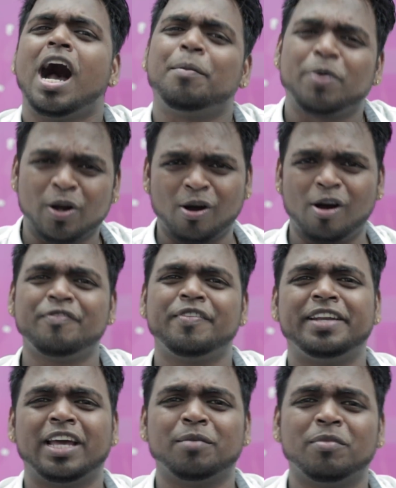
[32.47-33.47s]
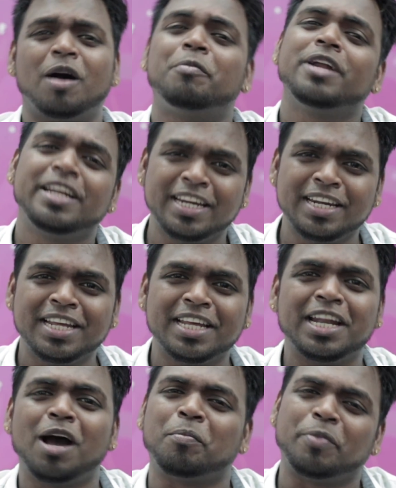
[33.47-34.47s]
அப்புறம் காஃபி டைம் அப்படி
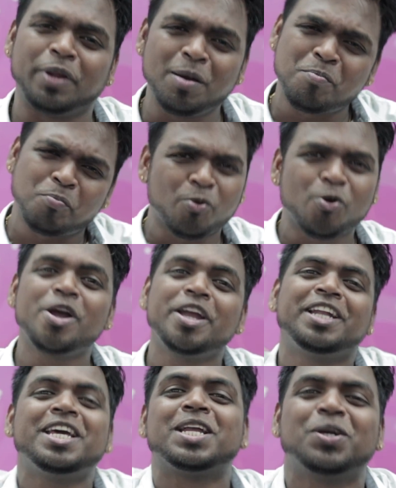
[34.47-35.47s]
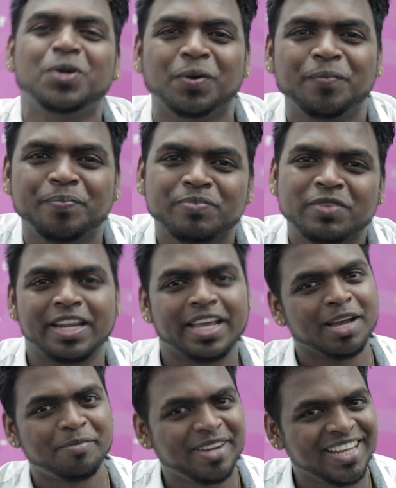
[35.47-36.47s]
டின்னர்னு அப்படியே போய்கிட்டே இருக்கும்
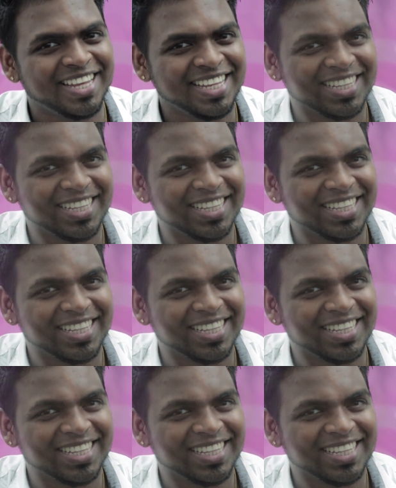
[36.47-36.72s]
நீங்கள் எப்படி